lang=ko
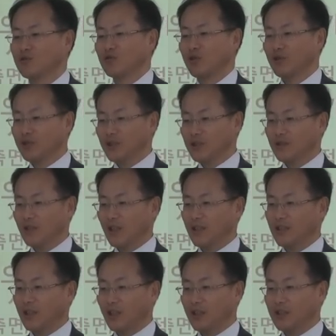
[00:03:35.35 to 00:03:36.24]
선진
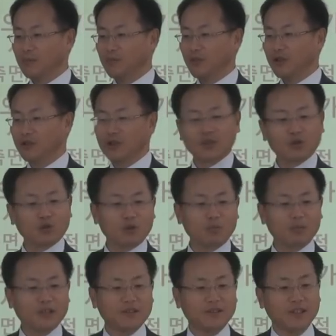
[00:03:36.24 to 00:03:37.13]
사례잖아요. 10년 전에
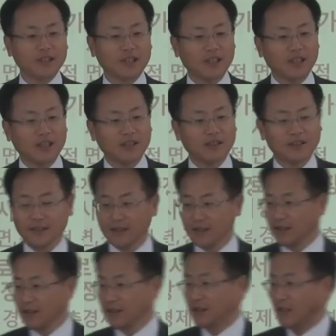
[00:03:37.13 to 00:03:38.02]
도입했으니까.
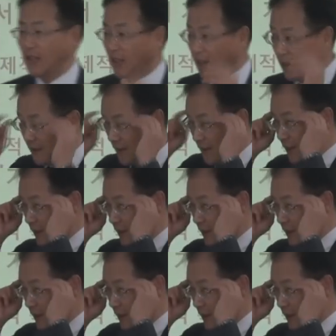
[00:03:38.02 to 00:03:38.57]
자,